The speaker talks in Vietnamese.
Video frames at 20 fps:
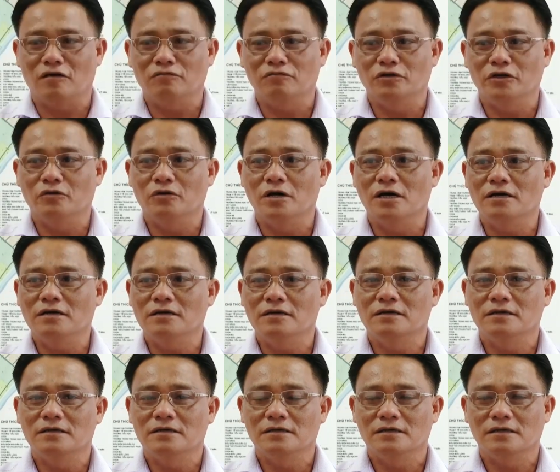động nhiều hơn
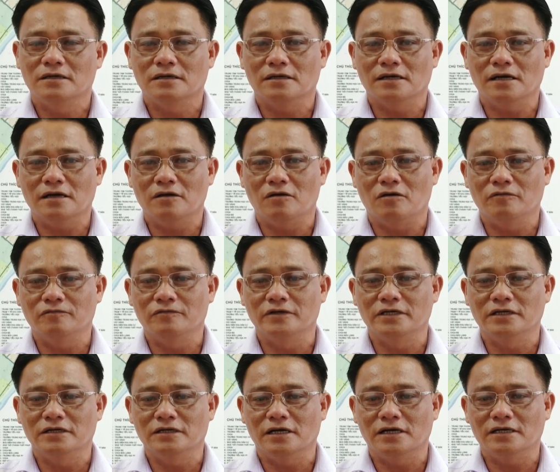các hội viên